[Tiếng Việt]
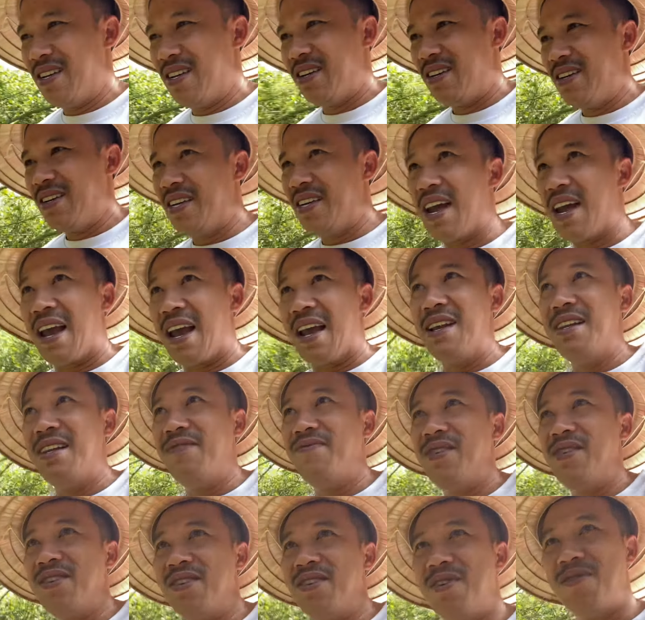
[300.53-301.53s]
ngại lên
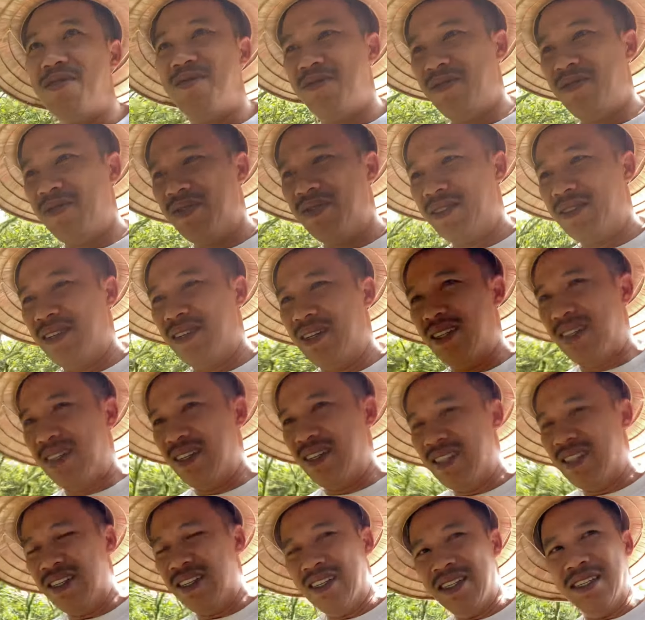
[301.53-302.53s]
video
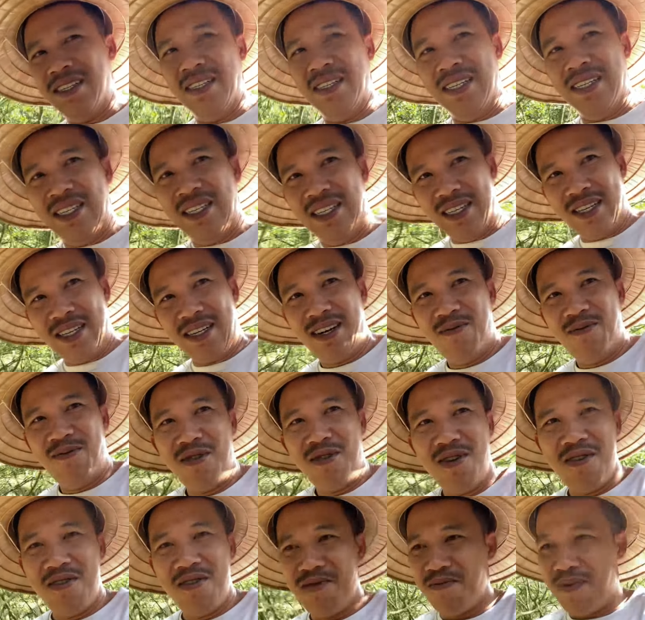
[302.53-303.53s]
không
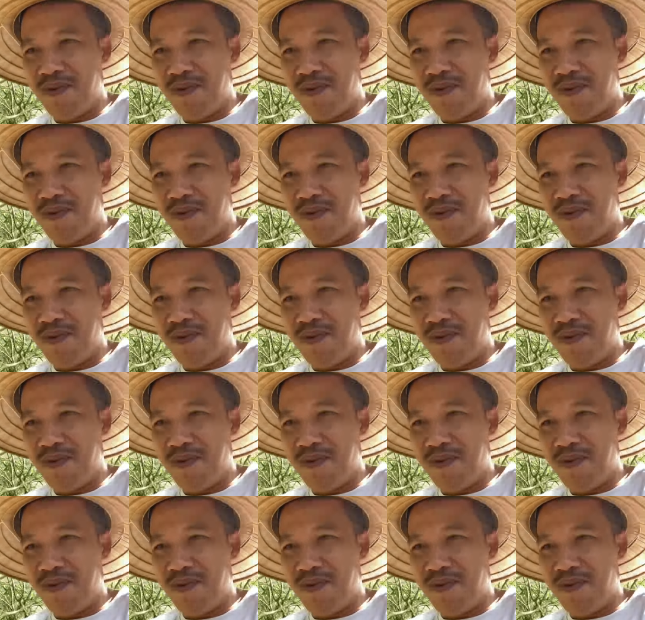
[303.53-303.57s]
có